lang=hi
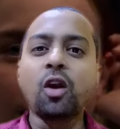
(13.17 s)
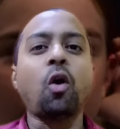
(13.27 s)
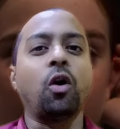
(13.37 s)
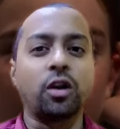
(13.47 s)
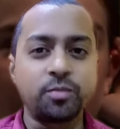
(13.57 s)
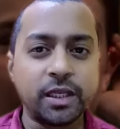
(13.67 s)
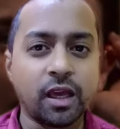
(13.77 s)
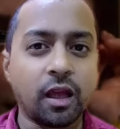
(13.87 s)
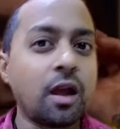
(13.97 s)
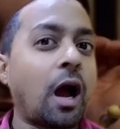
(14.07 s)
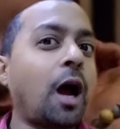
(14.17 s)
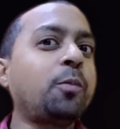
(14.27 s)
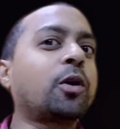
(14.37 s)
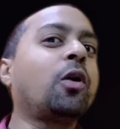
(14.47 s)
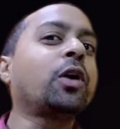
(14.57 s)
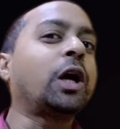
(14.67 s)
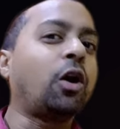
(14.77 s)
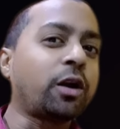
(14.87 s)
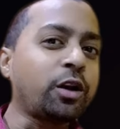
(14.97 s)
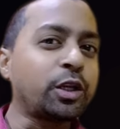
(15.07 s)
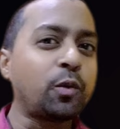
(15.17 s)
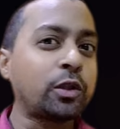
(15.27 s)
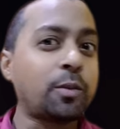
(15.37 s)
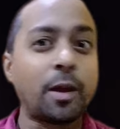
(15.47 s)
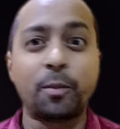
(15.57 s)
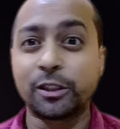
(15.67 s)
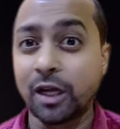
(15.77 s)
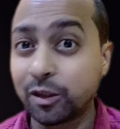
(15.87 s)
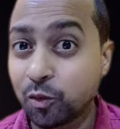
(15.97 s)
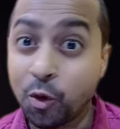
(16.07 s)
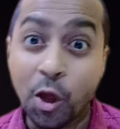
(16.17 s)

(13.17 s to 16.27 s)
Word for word: और हॉरर भी है आप कहोगे हॉरर क्यों है तो मैं बता दूं